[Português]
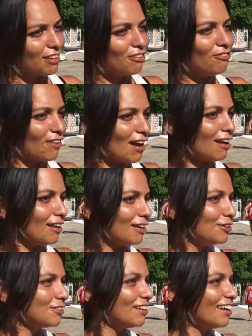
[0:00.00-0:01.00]

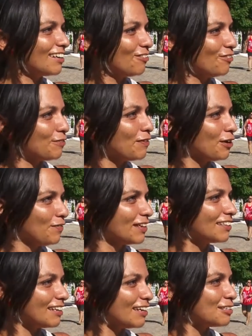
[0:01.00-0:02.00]
Valeu, né? Que foi pelo menos
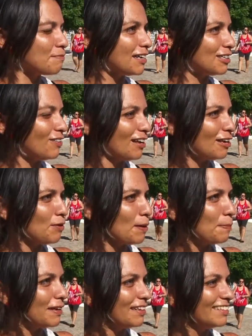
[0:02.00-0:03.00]
três peixes, valeu a
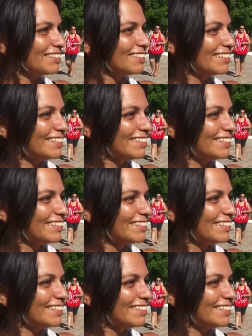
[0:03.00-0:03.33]
pena.